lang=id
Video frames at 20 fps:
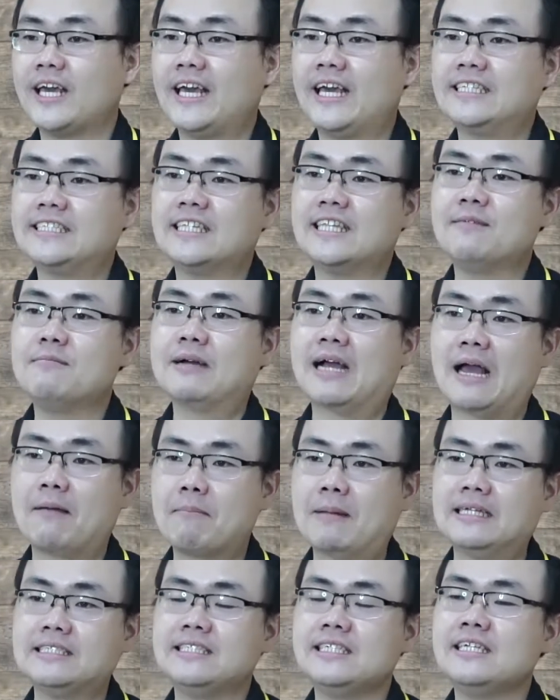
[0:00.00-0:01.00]
Oke, jadi
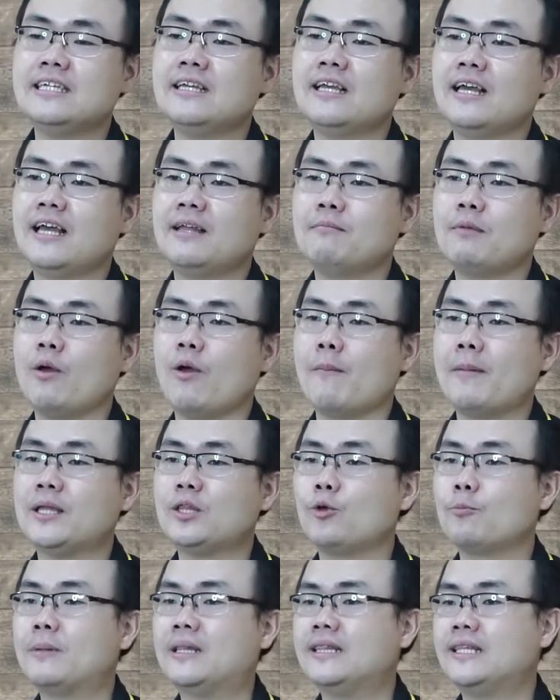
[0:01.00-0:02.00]
mengapa sih
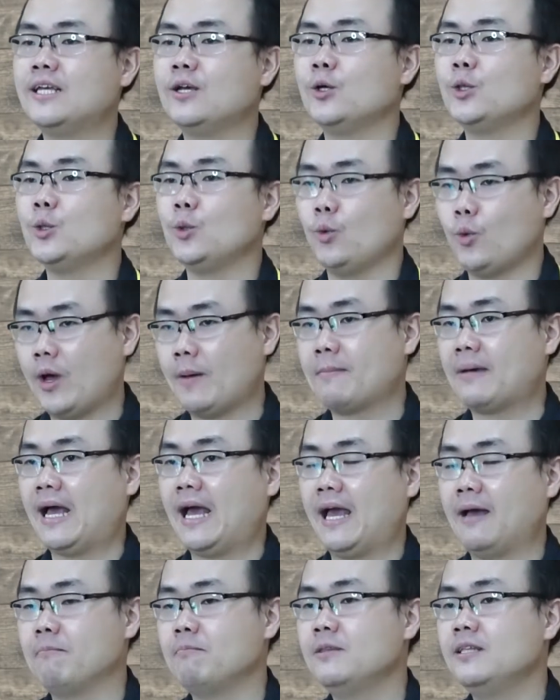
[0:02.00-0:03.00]
NPWP itu penting untuk
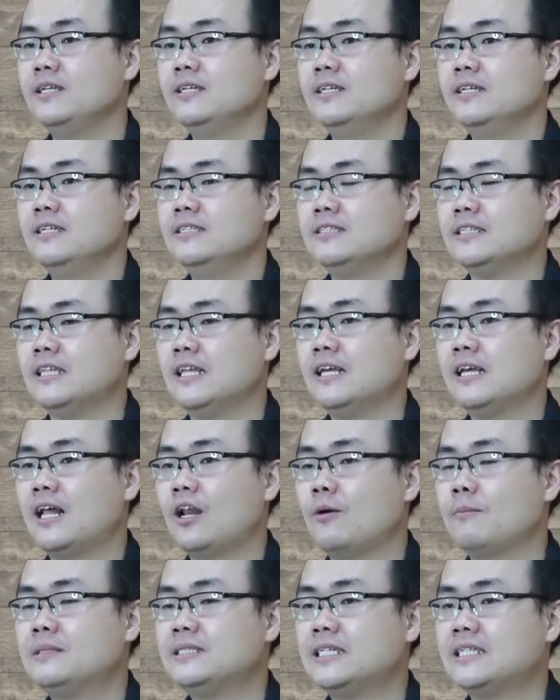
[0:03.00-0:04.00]
UMKM?
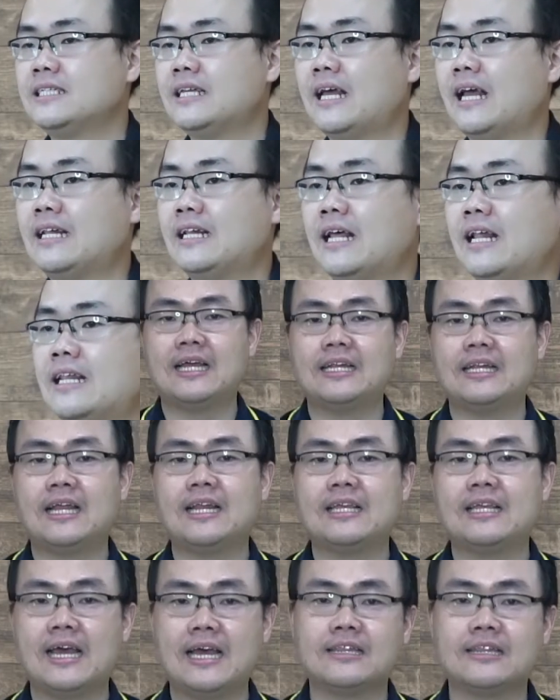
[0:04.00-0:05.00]
Jadi kalau misalnya Anda
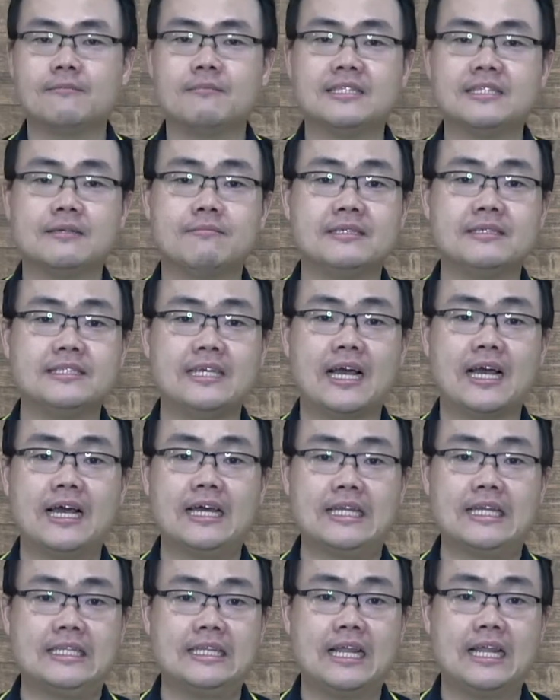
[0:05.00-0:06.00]
lihat teman-teman yang
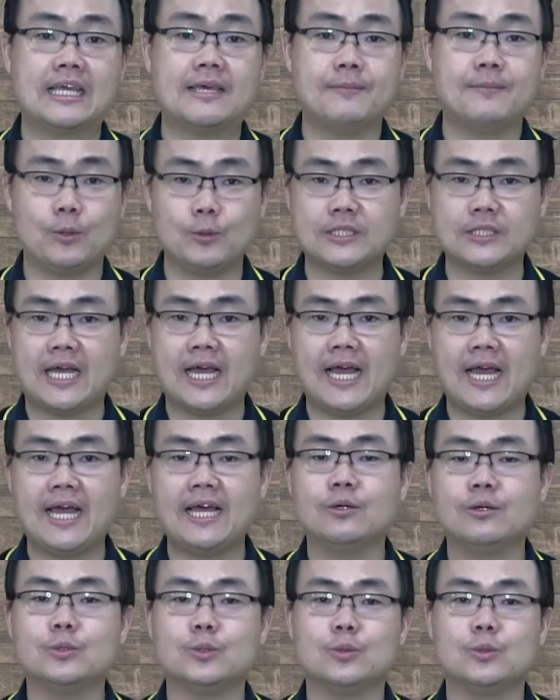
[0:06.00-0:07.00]
hari ini lagi
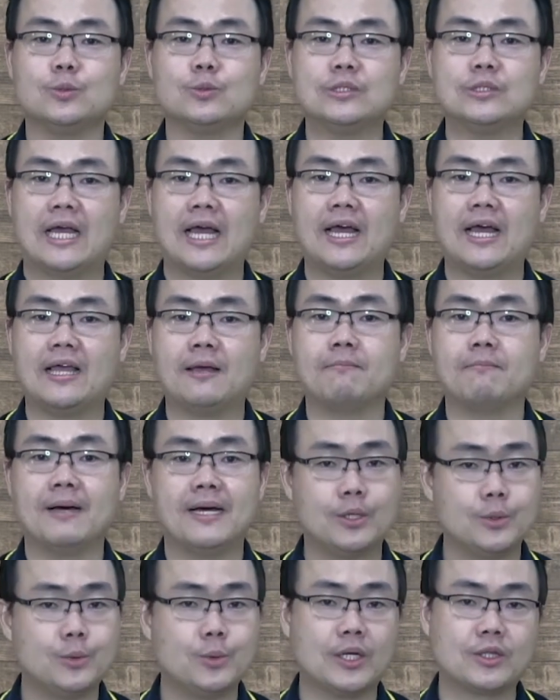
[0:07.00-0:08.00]
berusaha untuk usaha yang
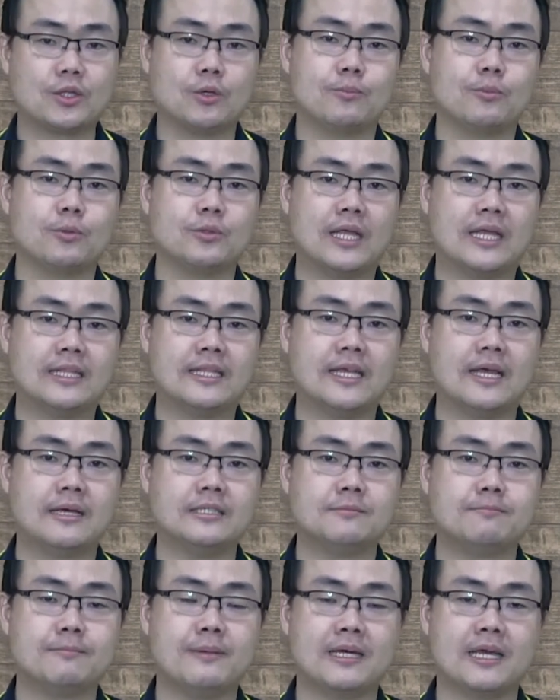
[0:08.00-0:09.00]
baru ataupun Anda yang
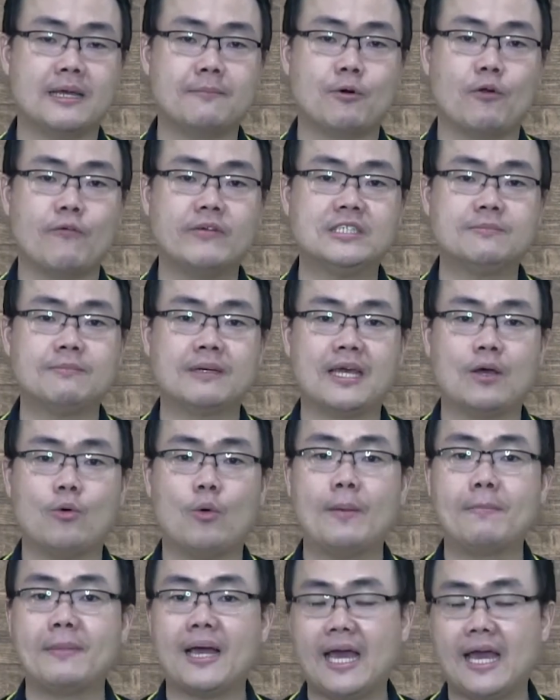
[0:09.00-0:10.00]
sebagai profesi sebagai
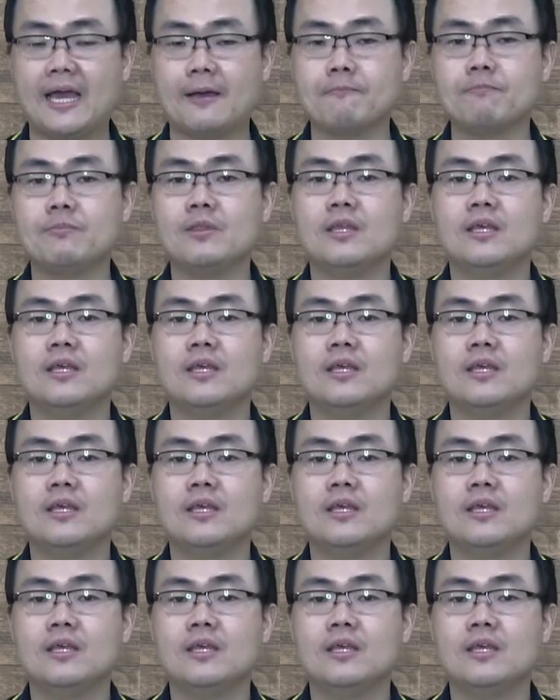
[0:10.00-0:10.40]
UMKM,